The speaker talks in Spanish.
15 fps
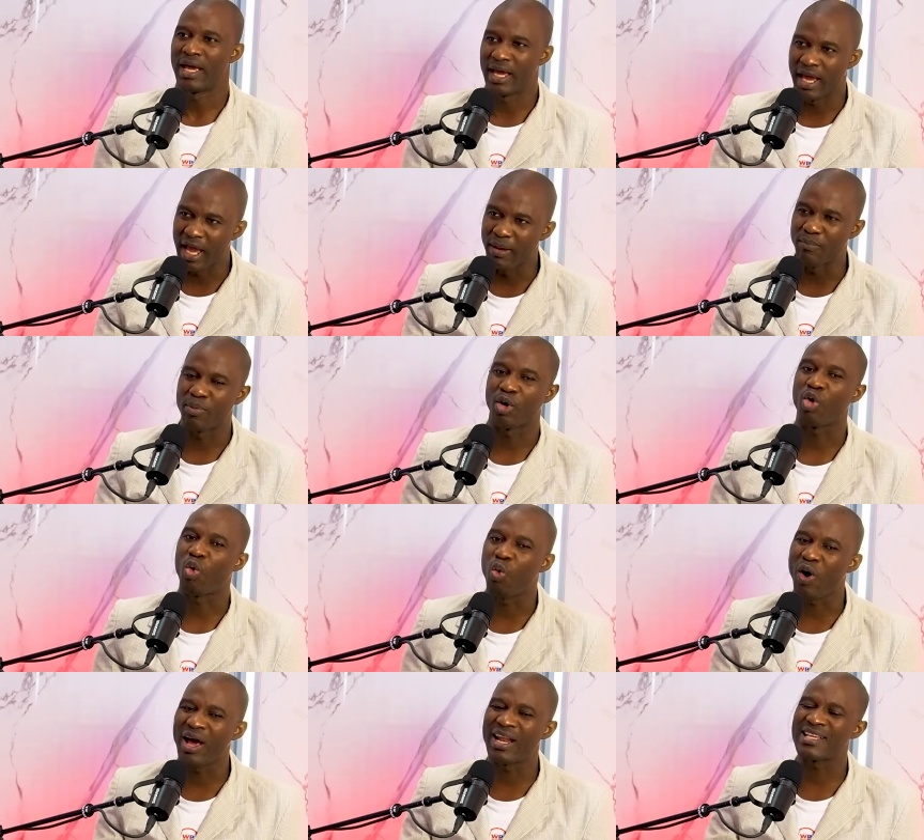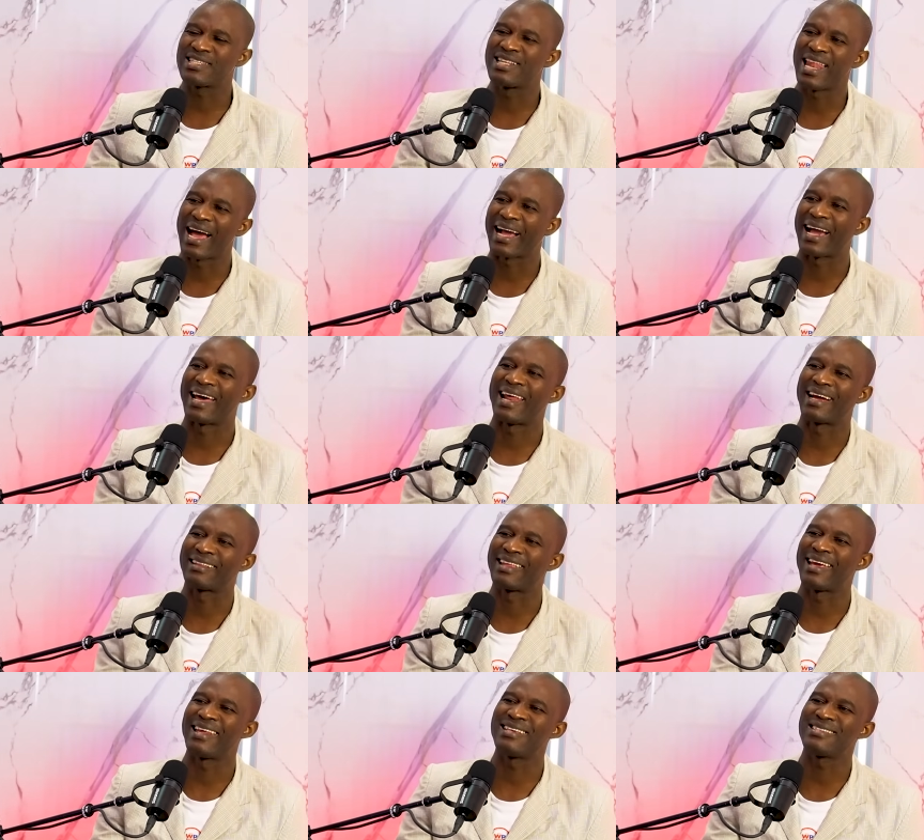Ejemplo, ¿cuál es la
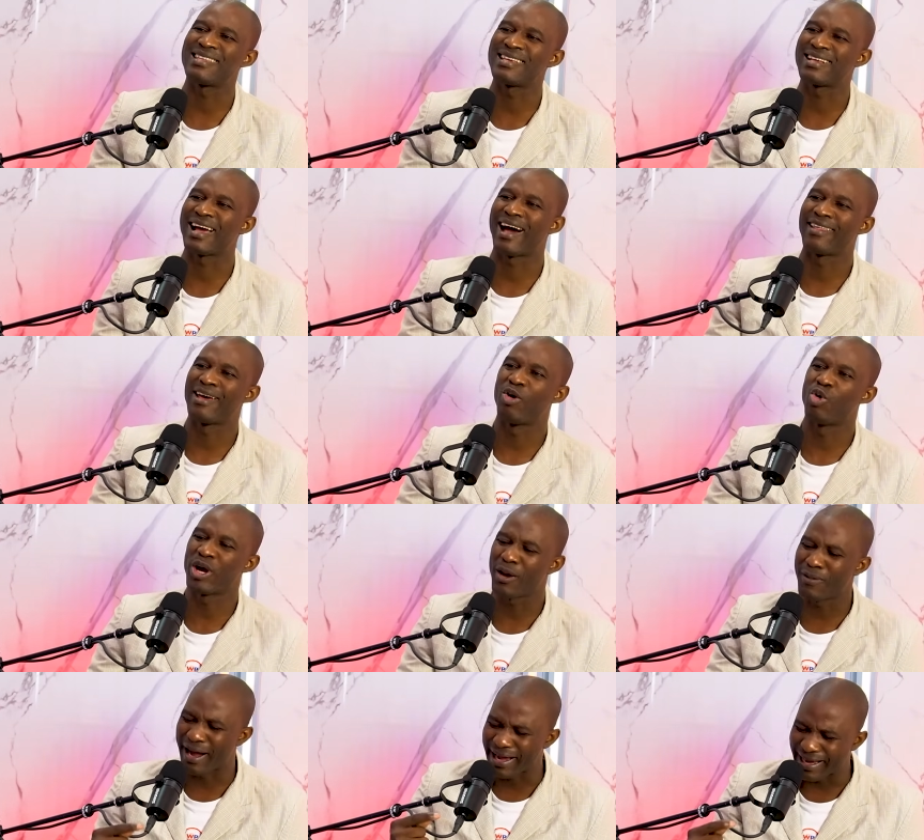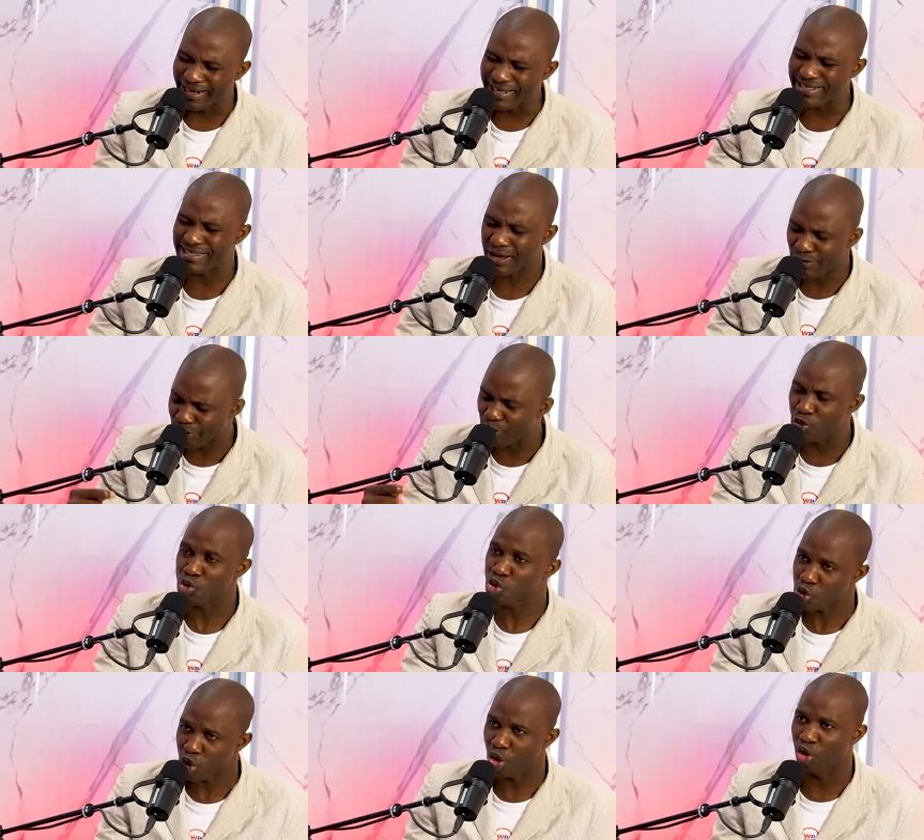característica de un evangelista en
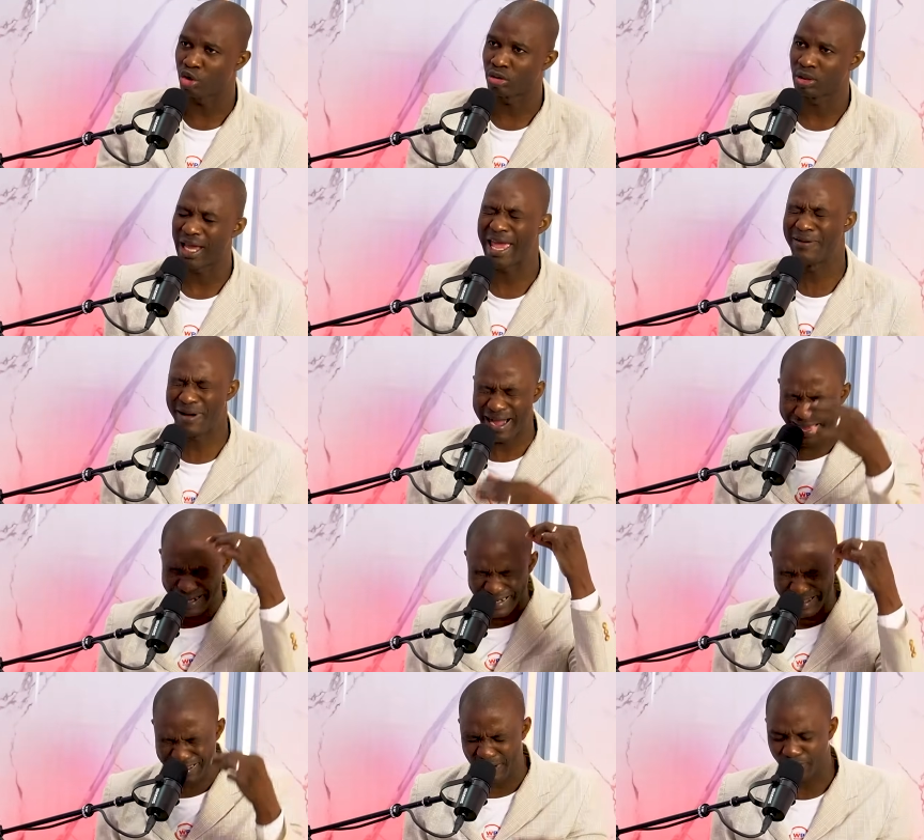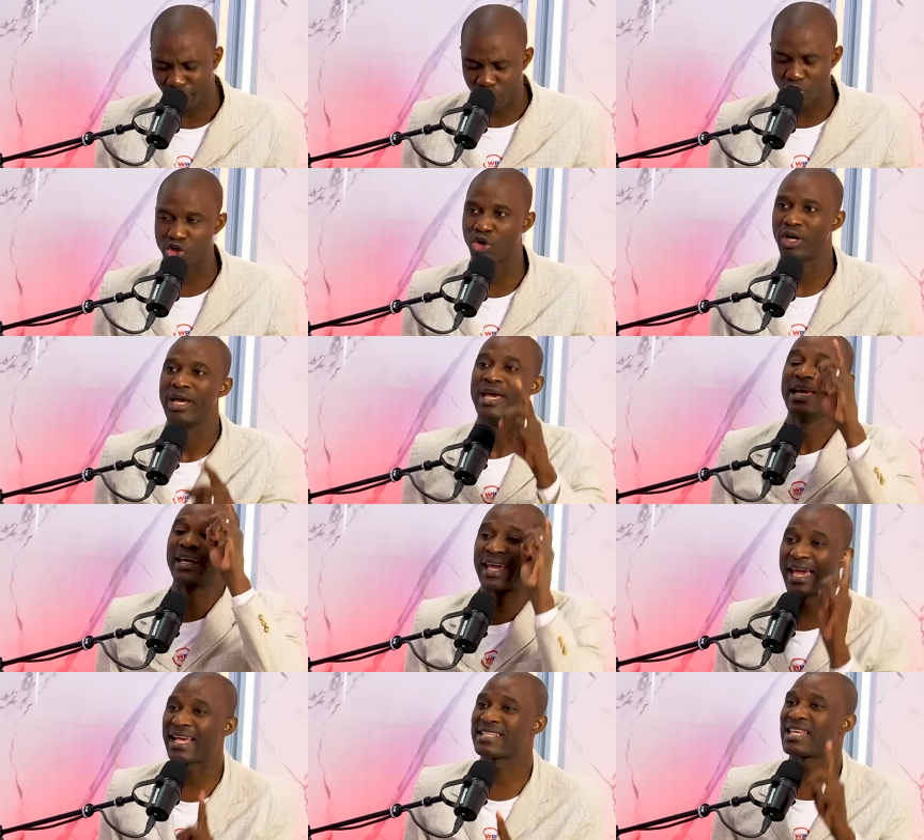función? Evangelista en función,
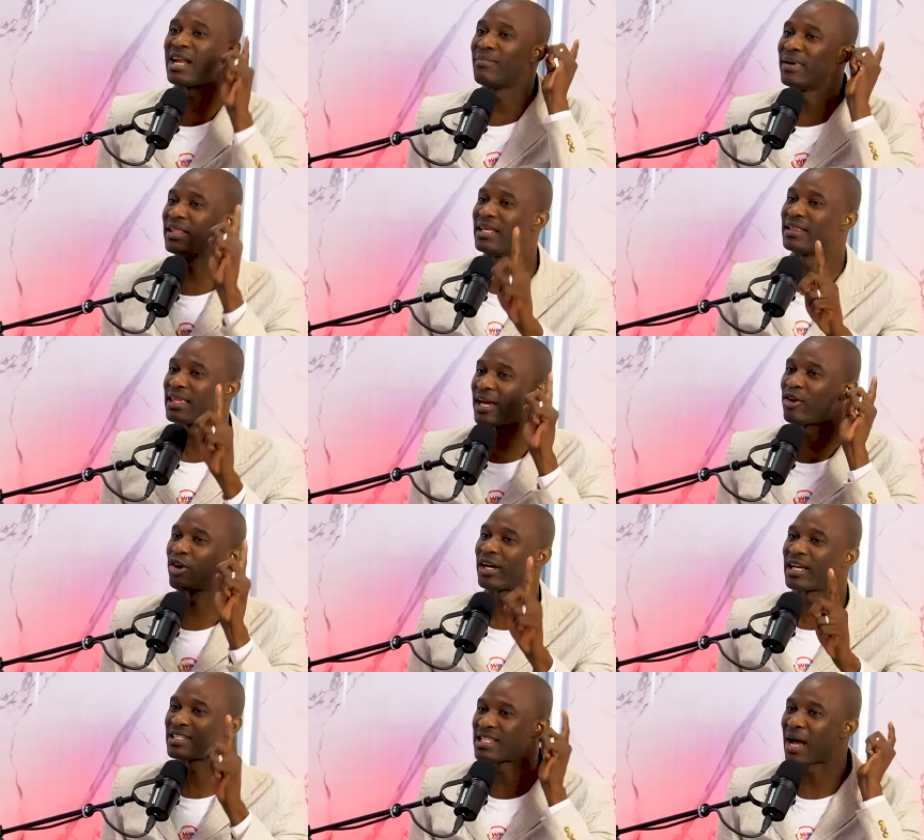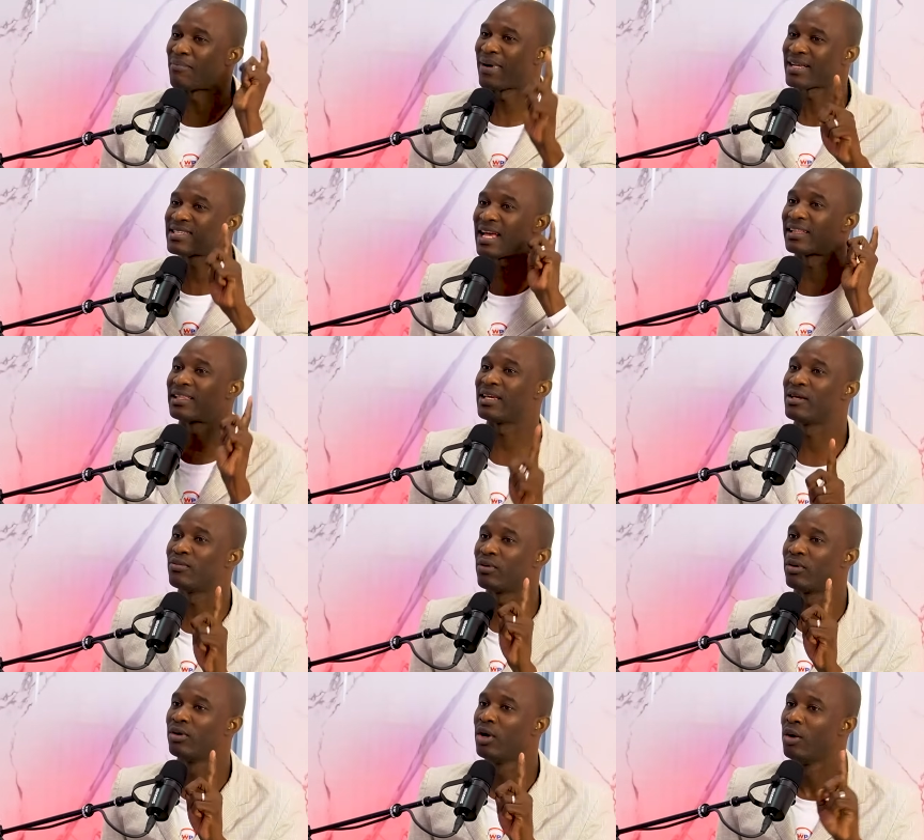que es el ministerio que está más
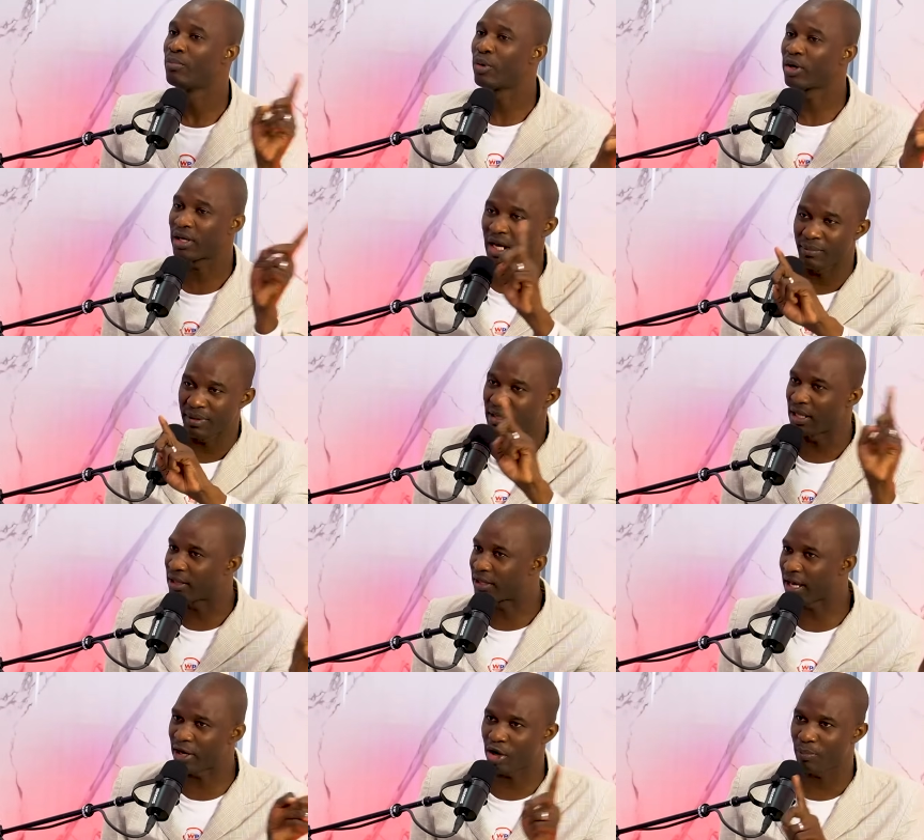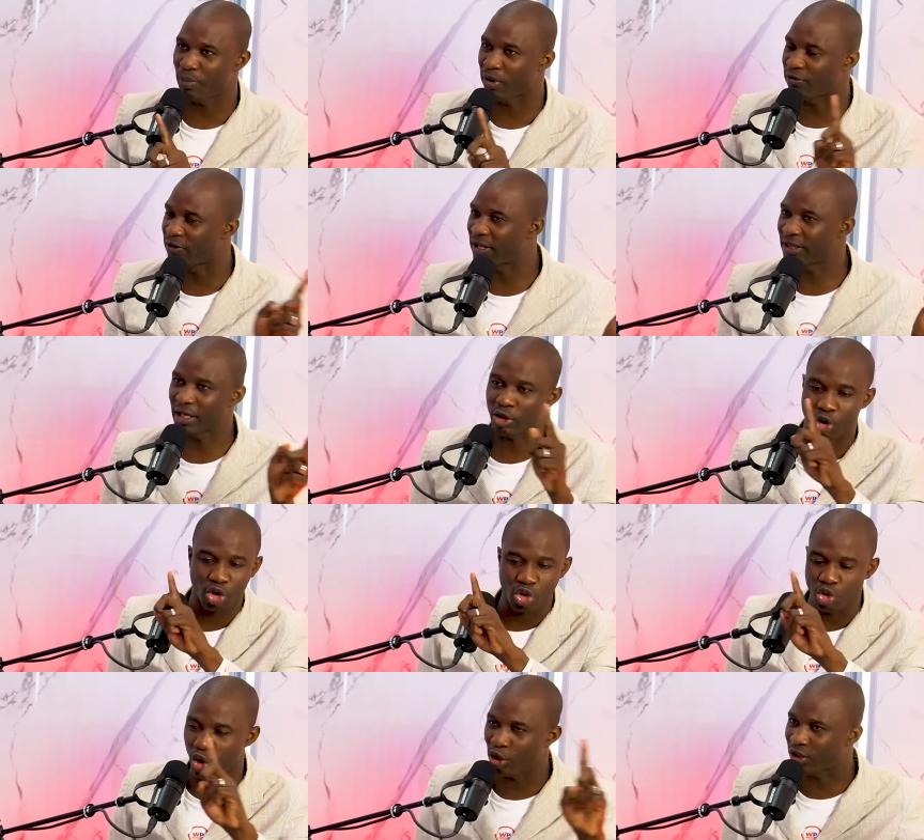activo, porque el ministerio profético
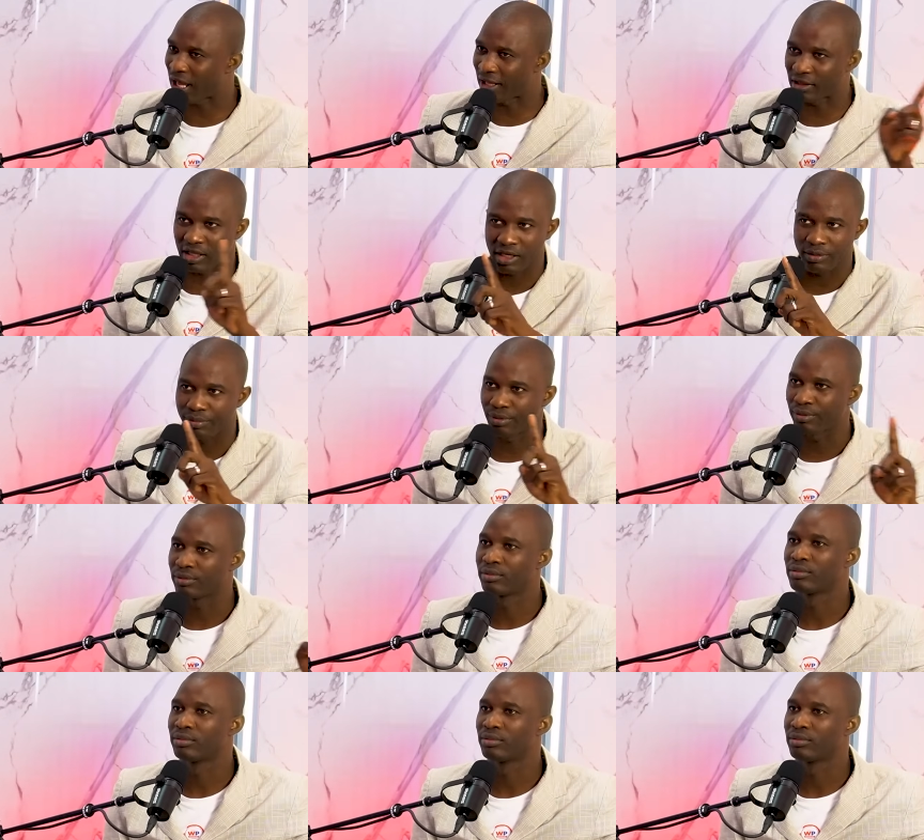no está activo.